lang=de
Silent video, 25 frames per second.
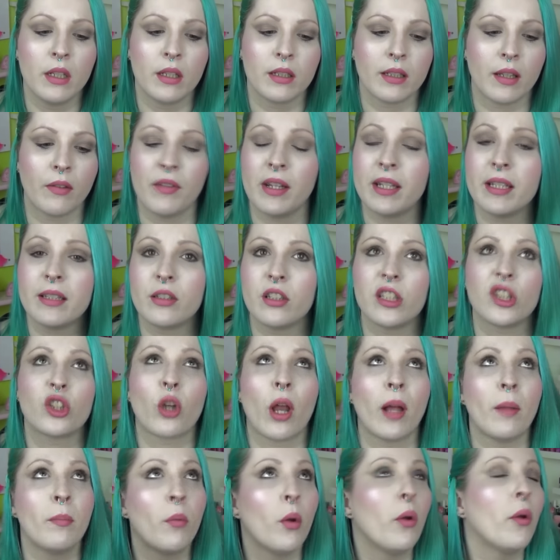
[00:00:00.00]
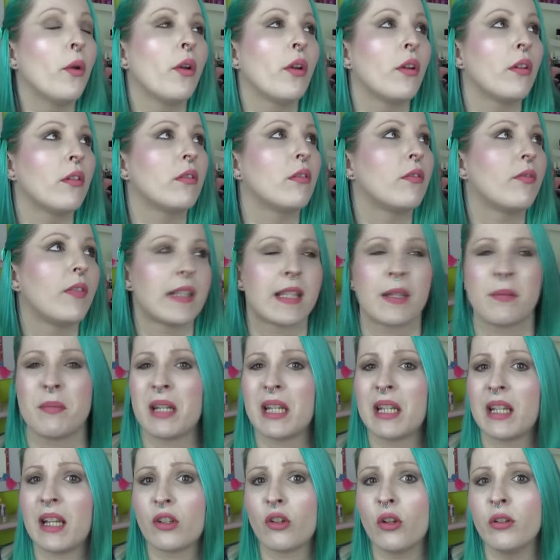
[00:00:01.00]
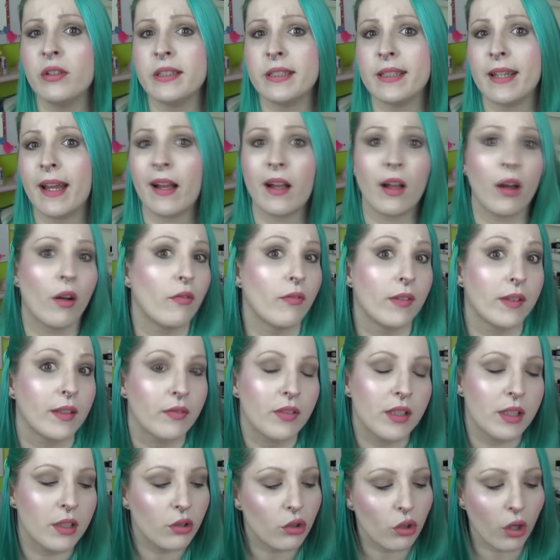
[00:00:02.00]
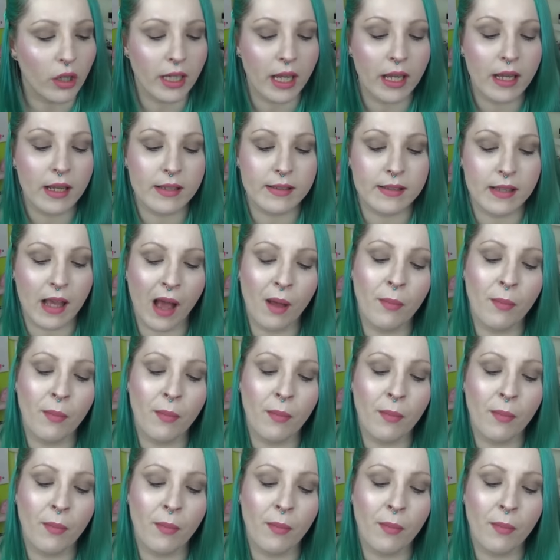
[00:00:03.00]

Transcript: dann werde ich sie total mögen und werde sie mir dann ja doch nicht nachkaufen, weil sie viel zu teuer ist.